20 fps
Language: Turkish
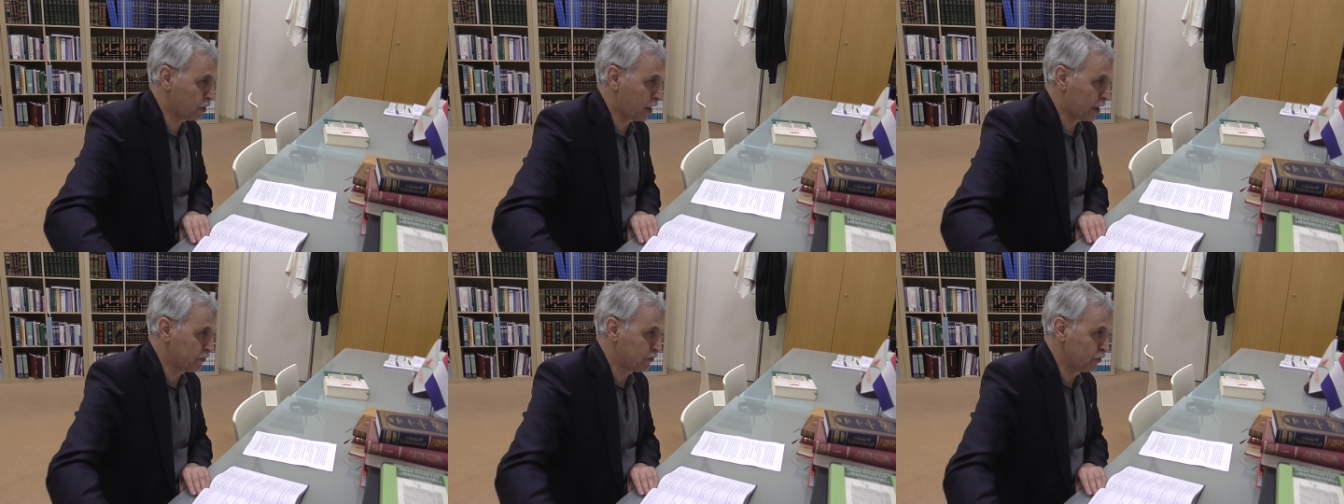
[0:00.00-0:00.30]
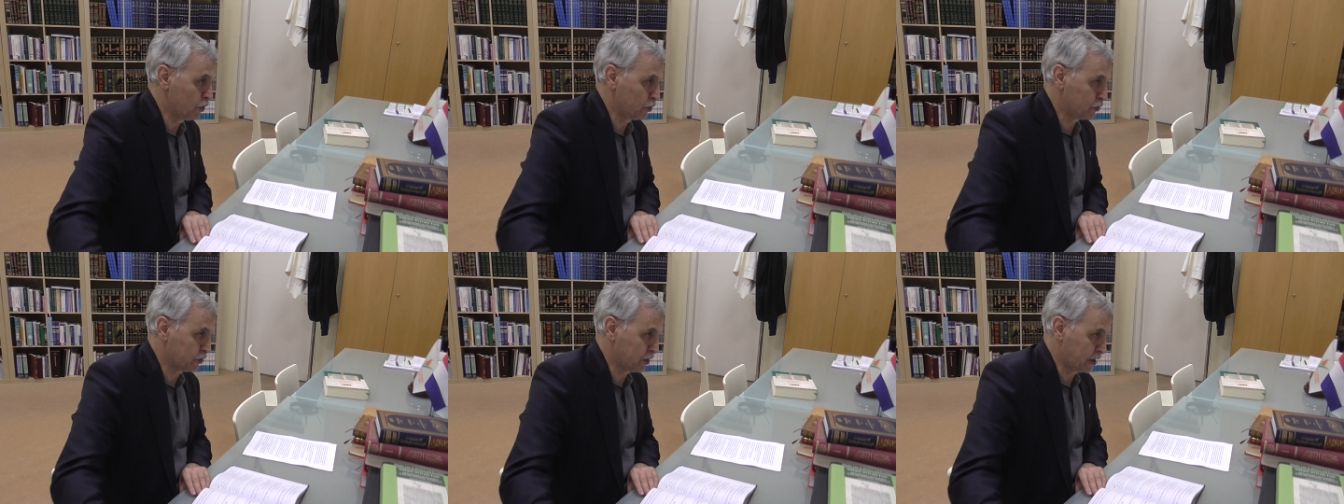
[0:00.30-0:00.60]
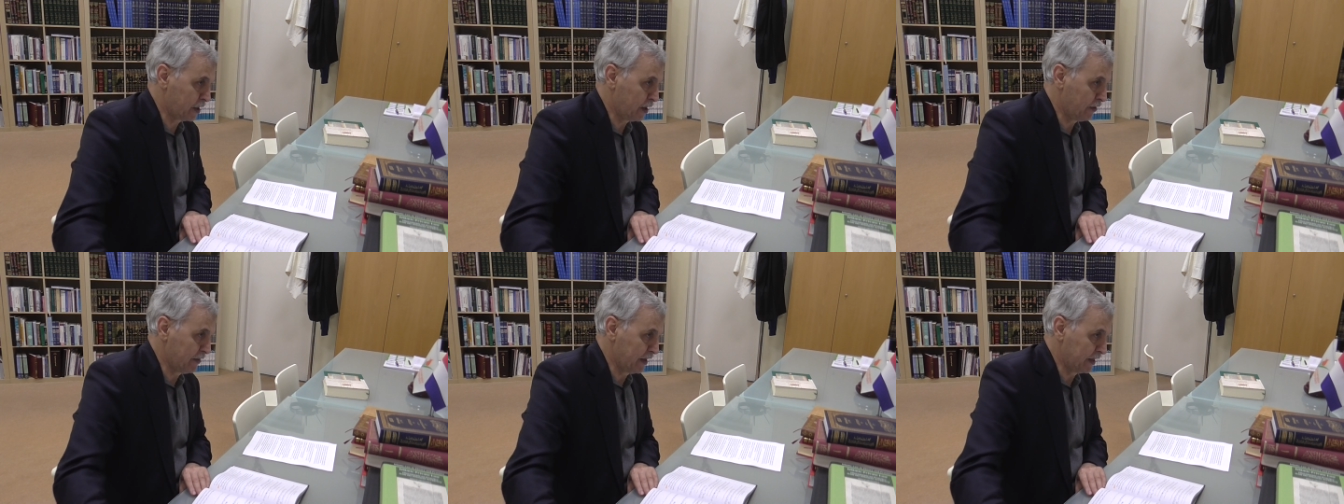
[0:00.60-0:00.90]
tarafını
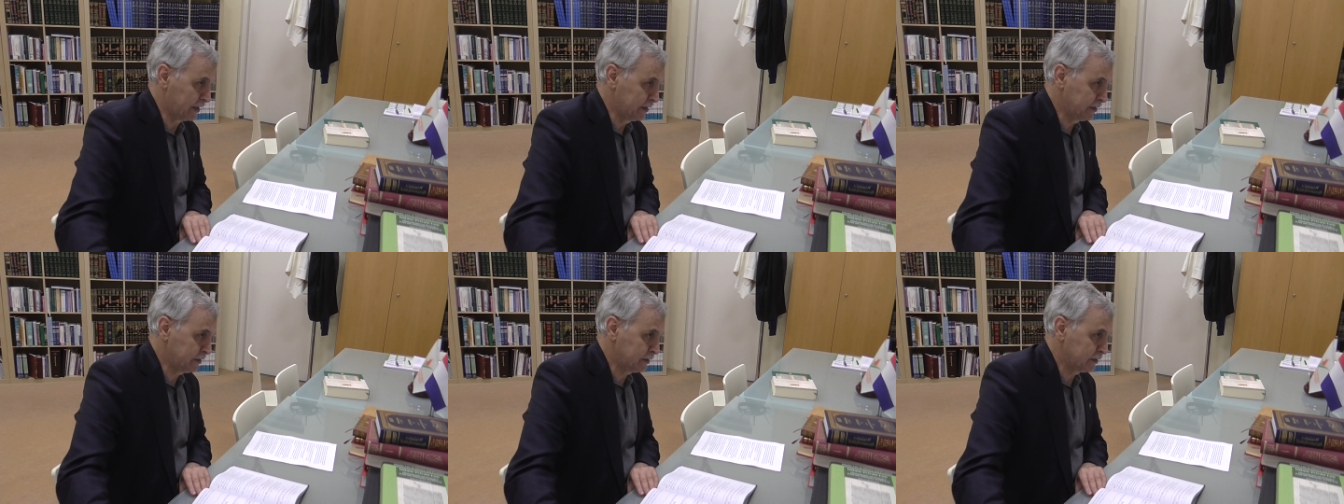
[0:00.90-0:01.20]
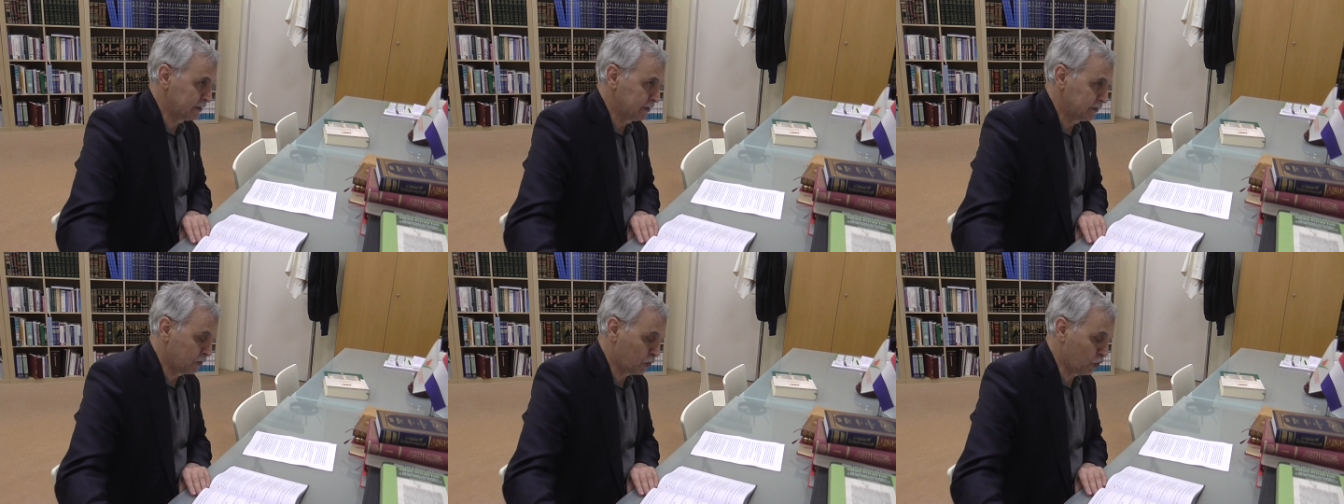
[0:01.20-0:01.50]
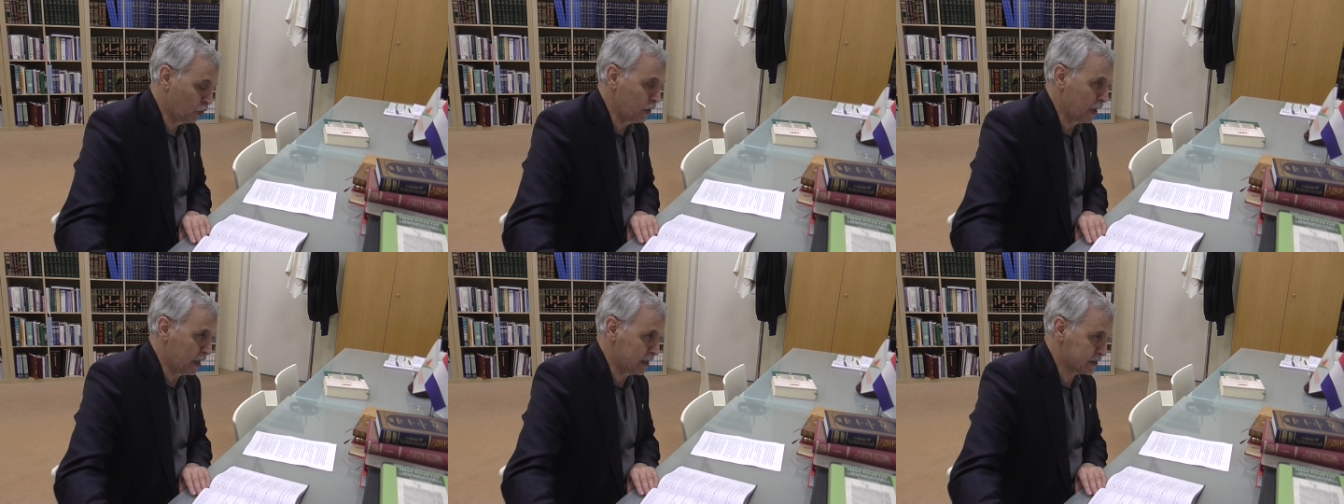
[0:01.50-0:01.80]
öteke verir.
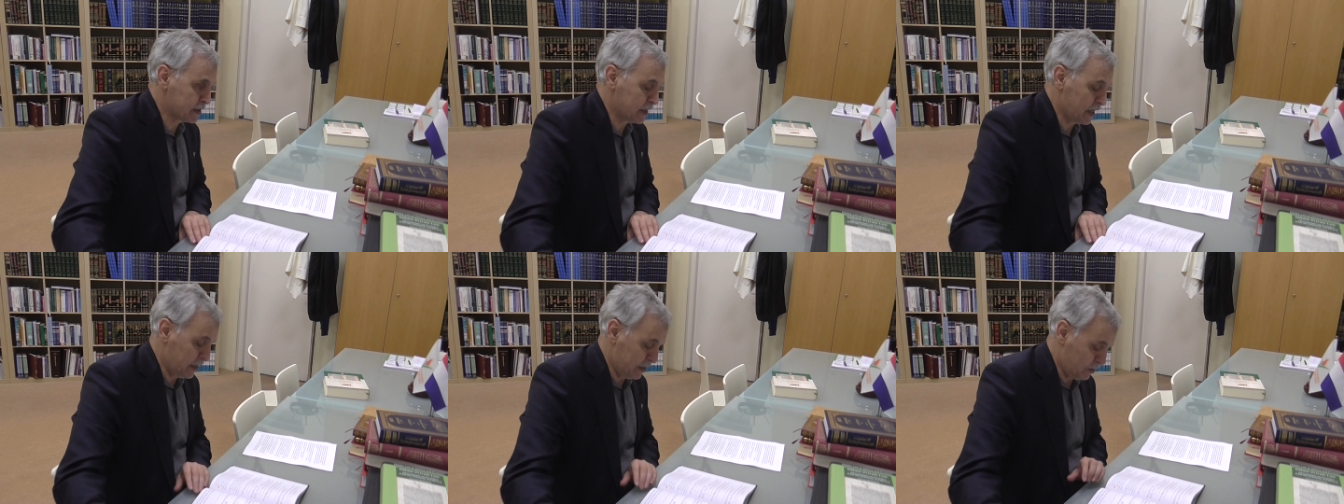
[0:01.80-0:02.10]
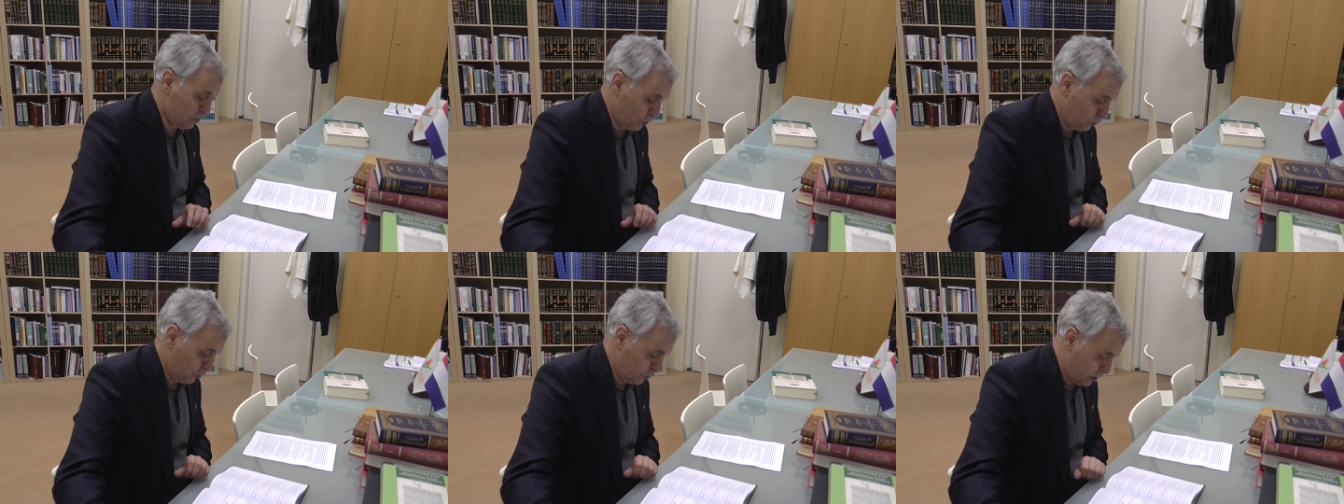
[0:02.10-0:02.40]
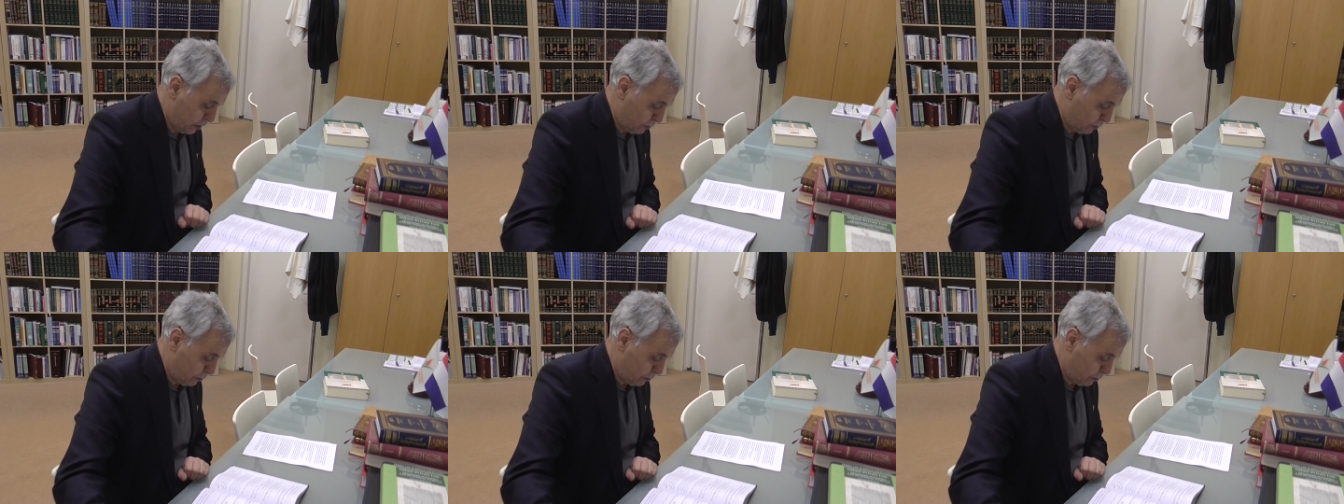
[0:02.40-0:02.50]
Hulasa onu